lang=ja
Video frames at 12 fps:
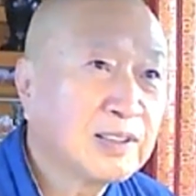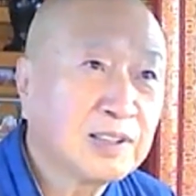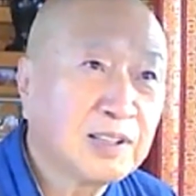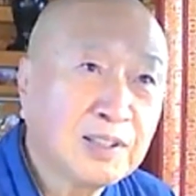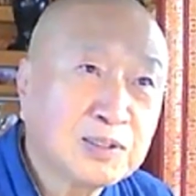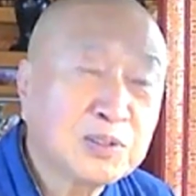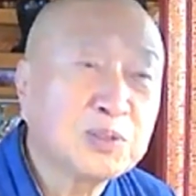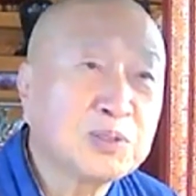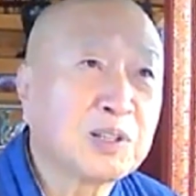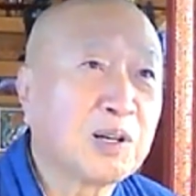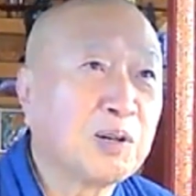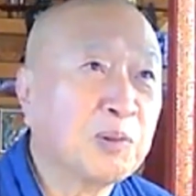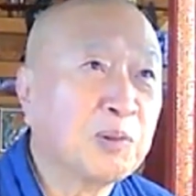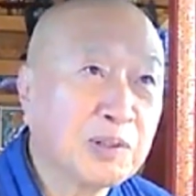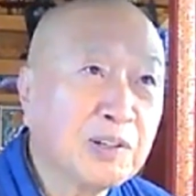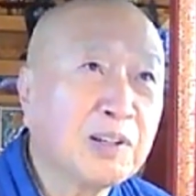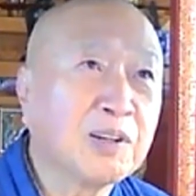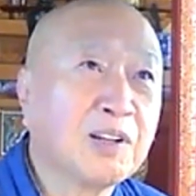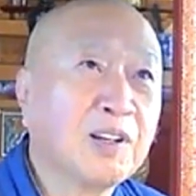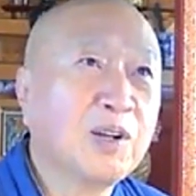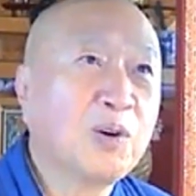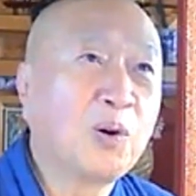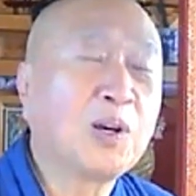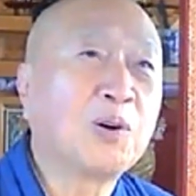啓実ついたらね、
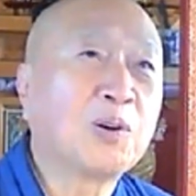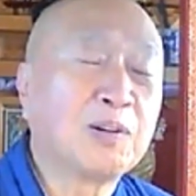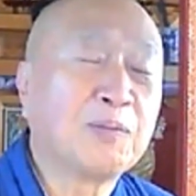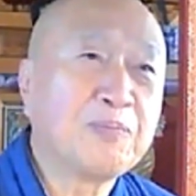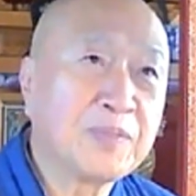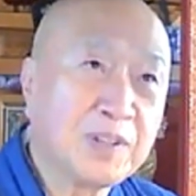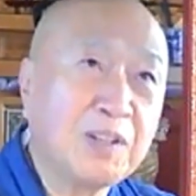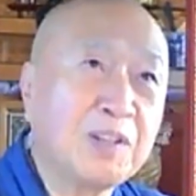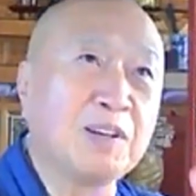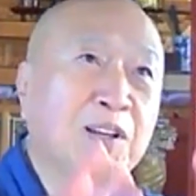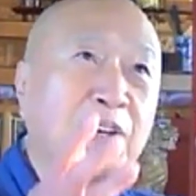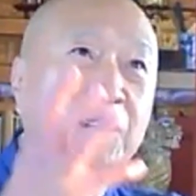ほかほか、ね、